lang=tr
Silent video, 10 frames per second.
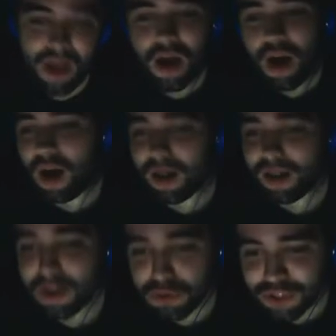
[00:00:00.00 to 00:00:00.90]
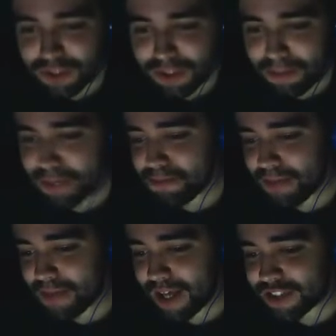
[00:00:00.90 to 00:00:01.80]
Ana önceliğim benim
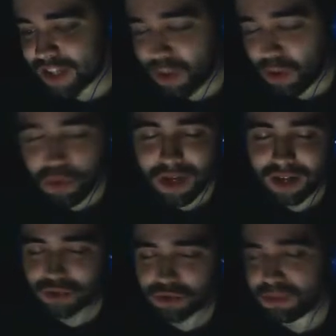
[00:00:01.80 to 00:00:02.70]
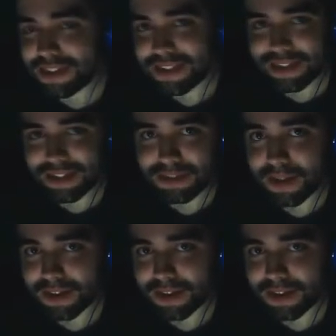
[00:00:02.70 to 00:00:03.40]
Ejder 10 kadromu hızlandırmaktı